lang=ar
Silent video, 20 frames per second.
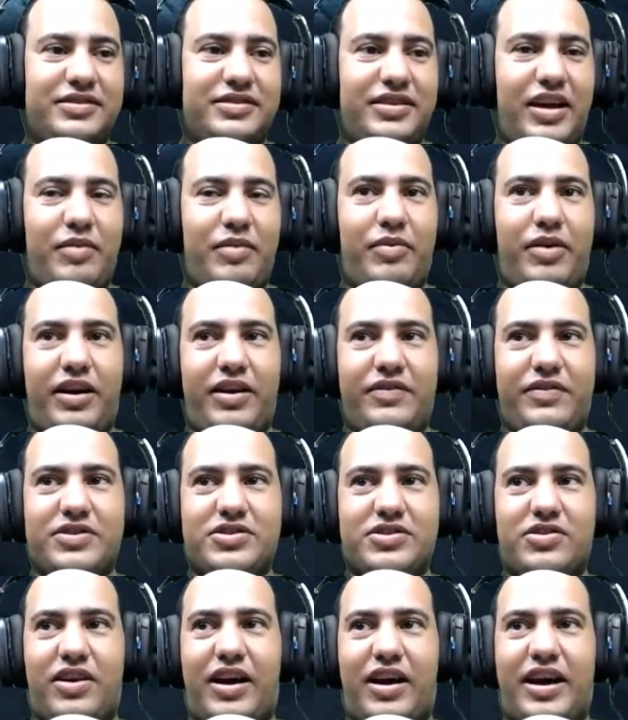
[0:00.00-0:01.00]
بقى بعرف
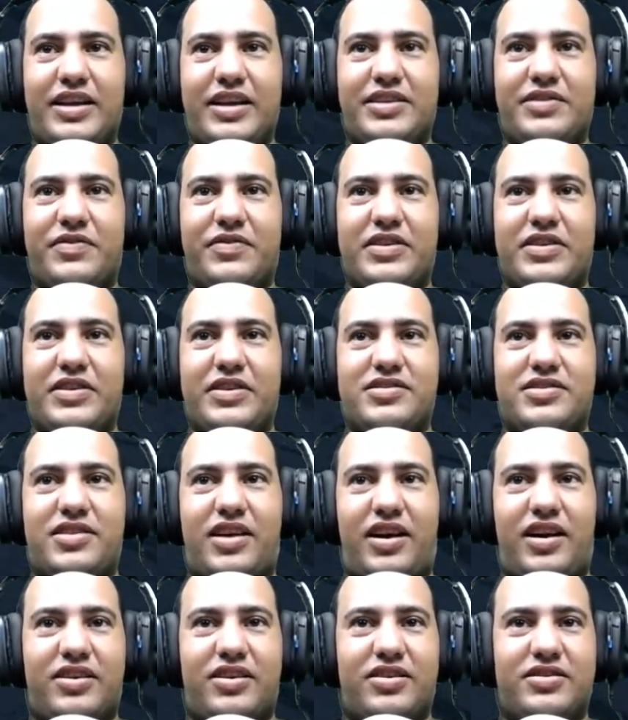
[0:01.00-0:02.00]
اسوقها عادي فين
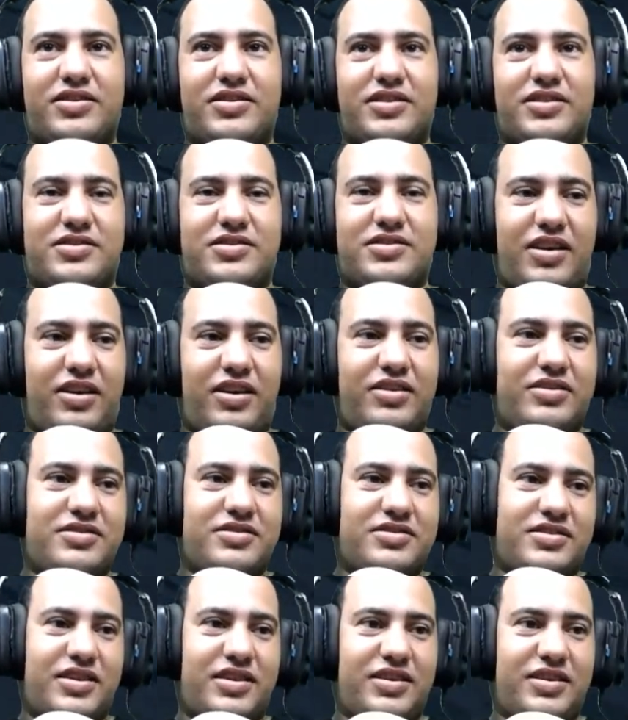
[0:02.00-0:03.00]
الصحراء دي الصحراء
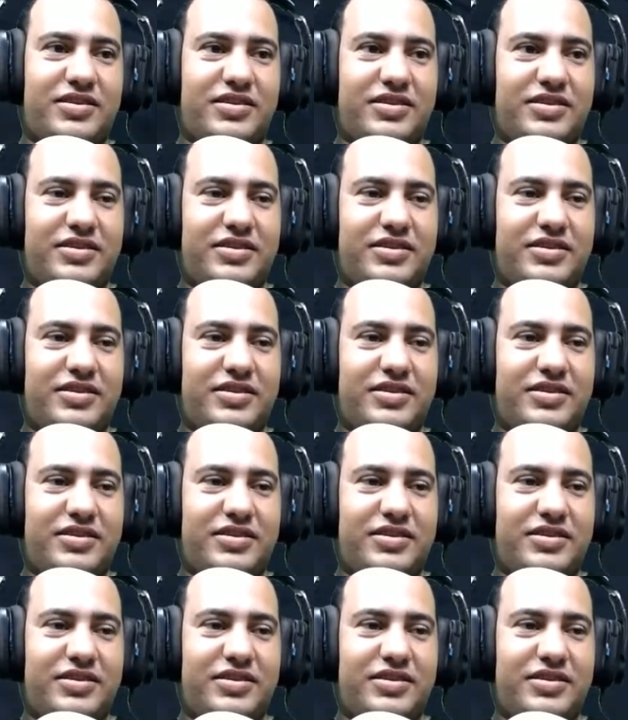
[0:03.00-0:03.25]
ازاي؟